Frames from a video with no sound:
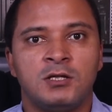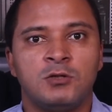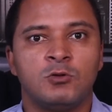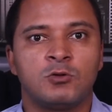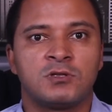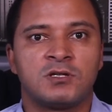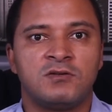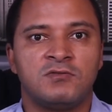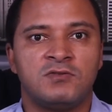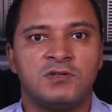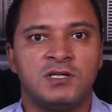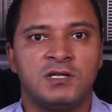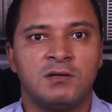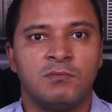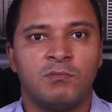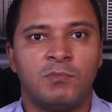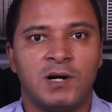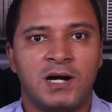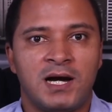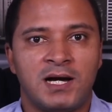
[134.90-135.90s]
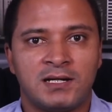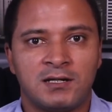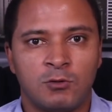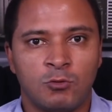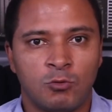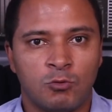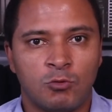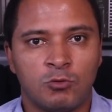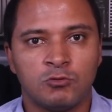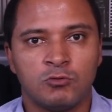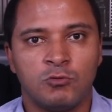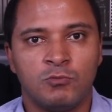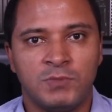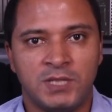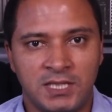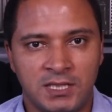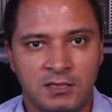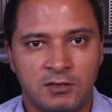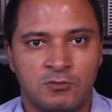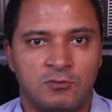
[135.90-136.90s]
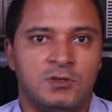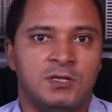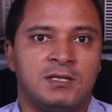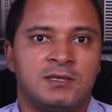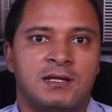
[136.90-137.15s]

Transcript: e outra via para o condomínio.